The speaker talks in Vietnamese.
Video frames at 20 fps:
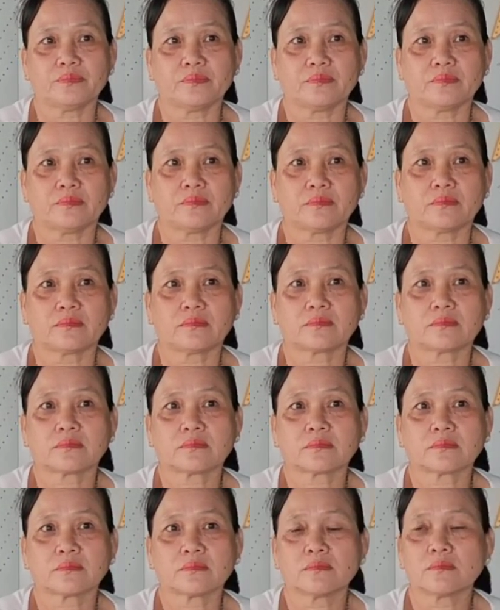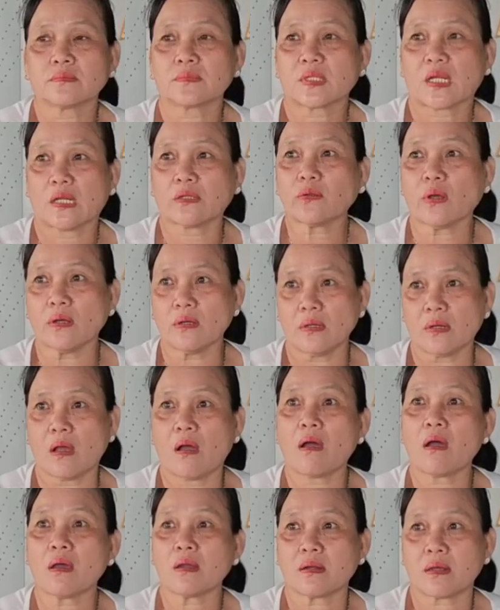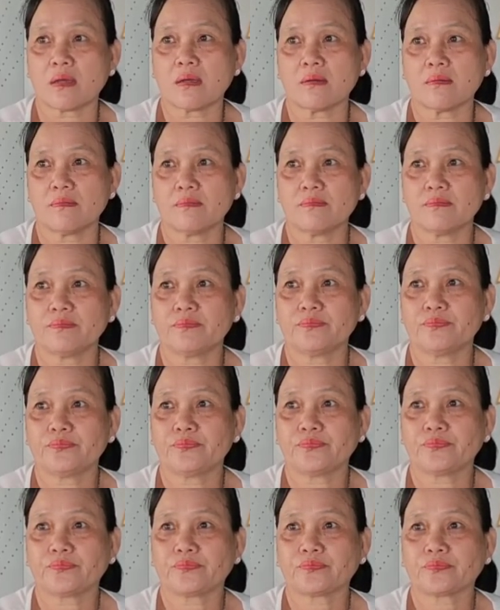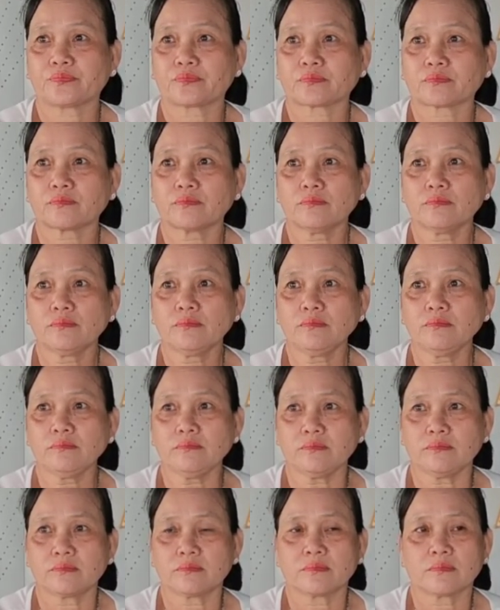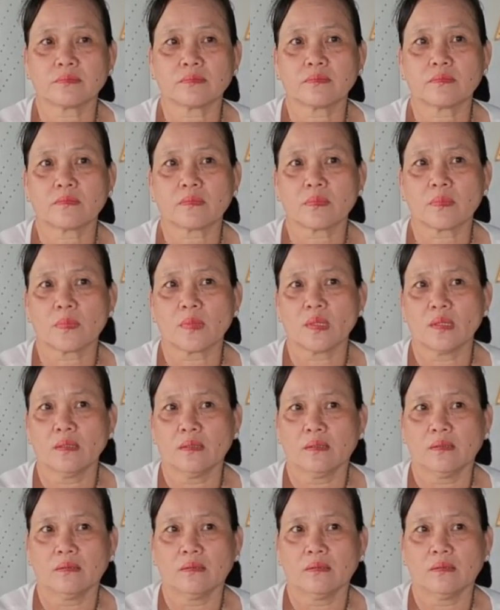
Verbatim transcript: đâu cả tuần đã Mới... từng có rồi đó mới mấy ngày à em